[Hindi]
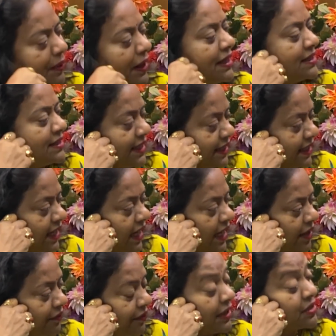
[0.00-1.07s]
प्राइज लेके
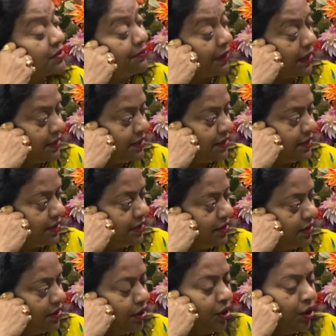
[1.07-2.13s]
आया फर्स्ट प्राइज
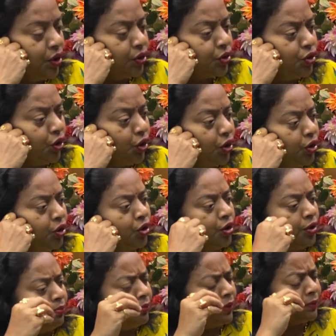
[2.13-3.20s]
तो
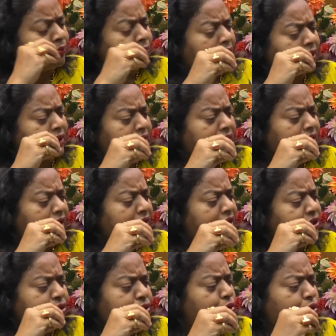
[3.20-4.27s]
ममता दी का
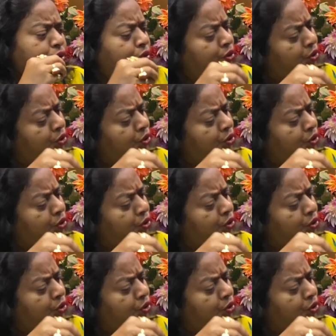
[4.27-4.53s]
इशू